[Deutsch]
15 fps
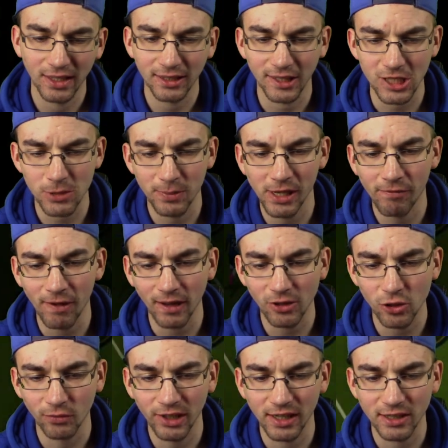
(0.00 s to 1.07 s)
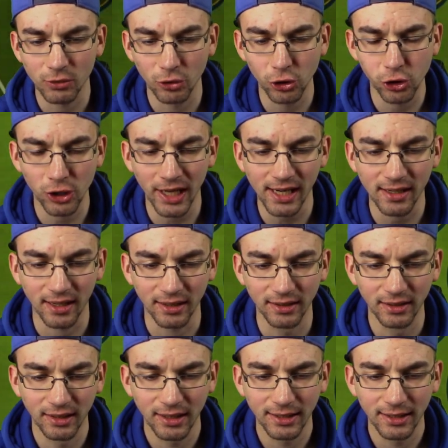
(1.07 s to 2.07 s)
Das Spiel fängt schon wieder so schlecht an.